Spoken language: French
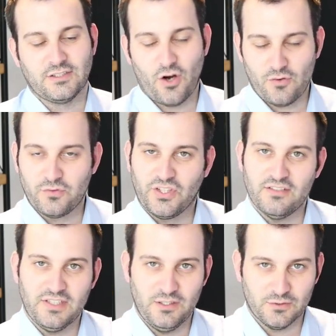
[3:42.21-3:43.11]
Quand vous
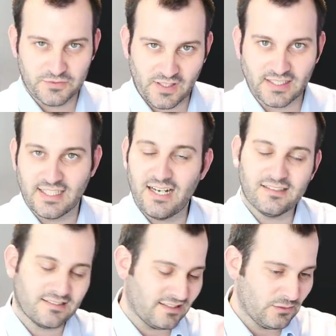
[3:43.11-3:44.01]
avez le
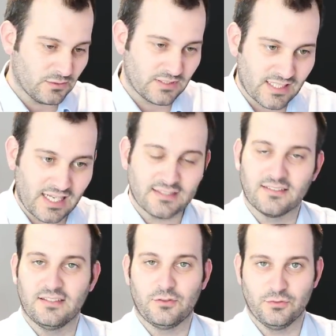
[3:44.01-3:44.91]
fracas, c'est le crack,
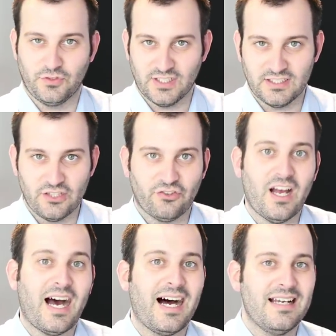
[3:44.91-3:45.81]
c'est que vous êtes
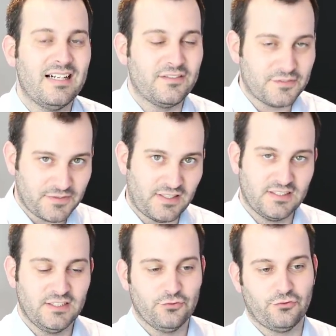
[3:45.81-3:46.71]
déjà à la
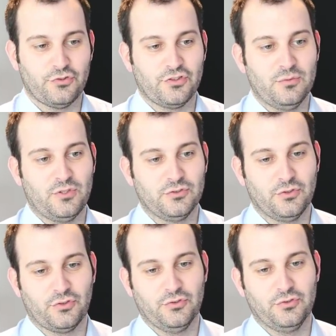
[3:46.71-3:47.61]
fin justement
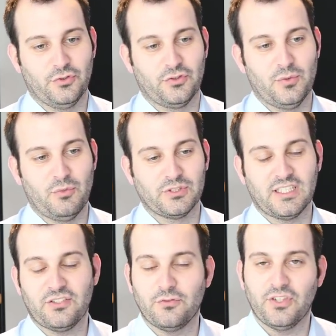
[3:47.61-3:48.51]
de ce, de ce moment de
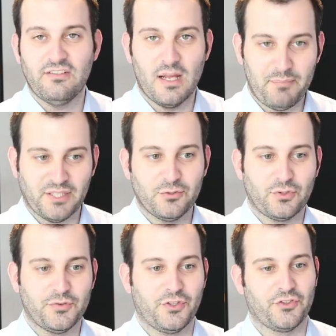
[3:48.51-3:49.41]
crise, que vous avez la perte de
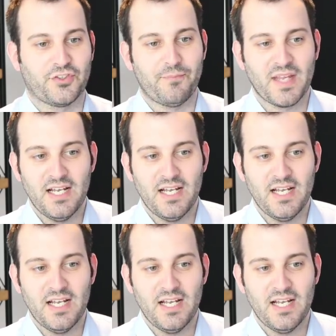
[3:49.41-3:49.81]
confiance.